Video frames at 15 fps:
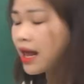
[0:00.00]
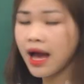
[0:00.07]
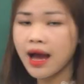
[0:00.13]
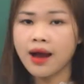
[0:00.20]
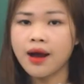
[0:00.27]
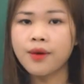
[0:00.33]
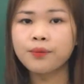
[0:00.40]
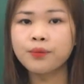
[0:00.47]

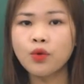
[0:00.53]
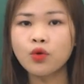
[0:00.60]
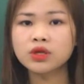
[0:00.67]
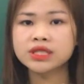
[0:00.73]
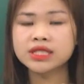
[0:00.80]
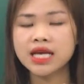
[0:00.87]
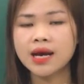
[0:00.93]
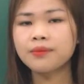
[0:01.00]
là một
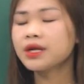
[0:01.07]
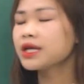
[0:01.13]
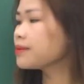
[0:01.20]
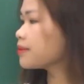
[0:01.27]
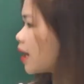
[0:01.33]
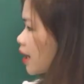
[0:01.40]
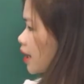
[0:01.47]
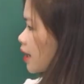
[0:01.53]
trăm lẻ
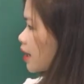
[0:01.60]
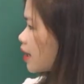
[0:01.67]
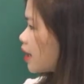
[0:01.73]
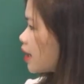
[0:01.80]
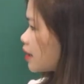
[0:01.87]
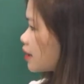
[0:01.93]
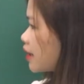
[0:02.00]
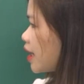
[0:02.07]
bảy.
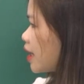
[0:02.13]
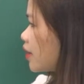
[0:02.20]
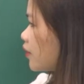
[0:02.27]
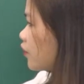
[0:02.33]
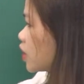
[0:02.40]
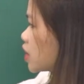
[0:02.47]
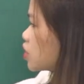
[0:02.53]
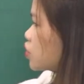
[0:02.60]

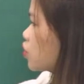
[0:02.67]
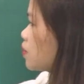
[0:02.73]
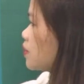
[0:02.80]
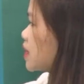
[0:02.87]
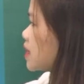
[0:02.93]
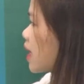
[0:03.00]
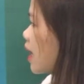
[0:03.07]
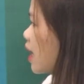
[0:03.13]
Đến với chum
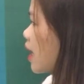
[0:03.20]
C,